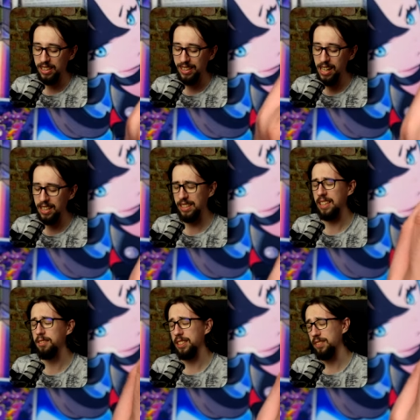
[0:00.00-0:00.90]
E, ale tak
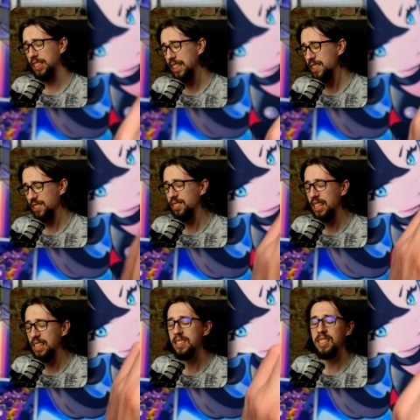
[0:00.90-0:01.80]
jak mówiłem, jest
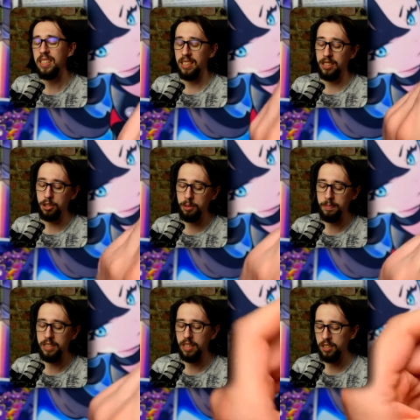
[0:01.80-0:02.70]
ona e,
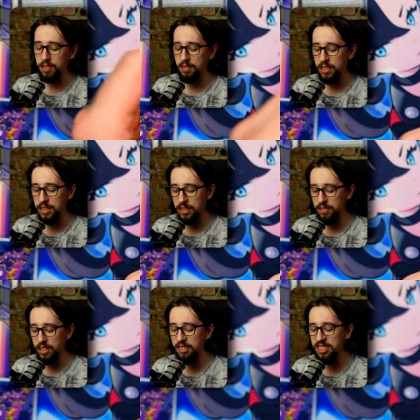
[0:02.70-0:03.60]
dżinderką
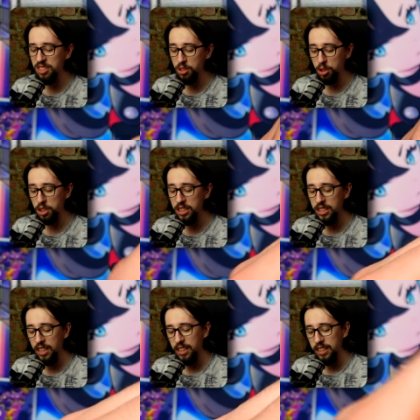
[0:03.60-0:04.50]
z Wlavinshi
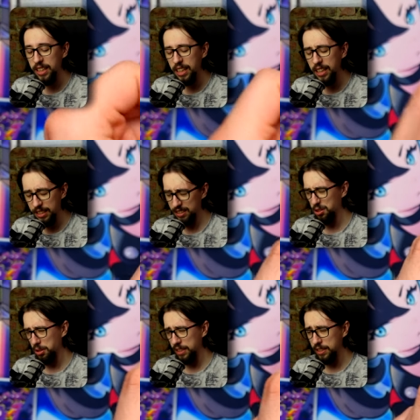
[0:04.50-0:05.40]
i jest
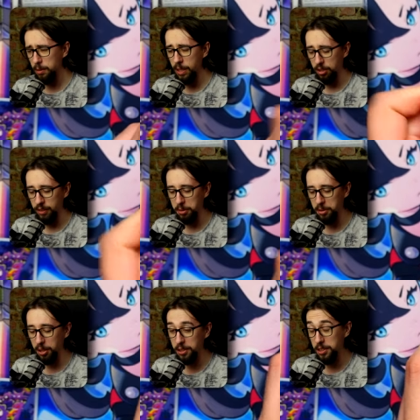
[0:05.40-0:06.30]
też ona streamerką, jak już
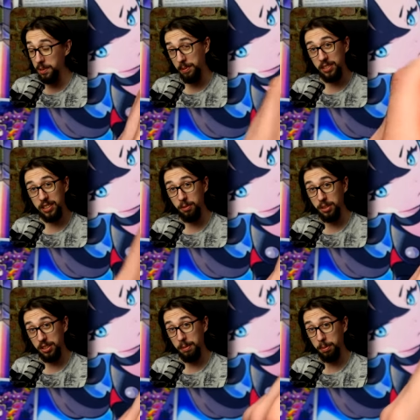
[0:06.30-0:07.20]
zdążyliście pewnie zauważyć na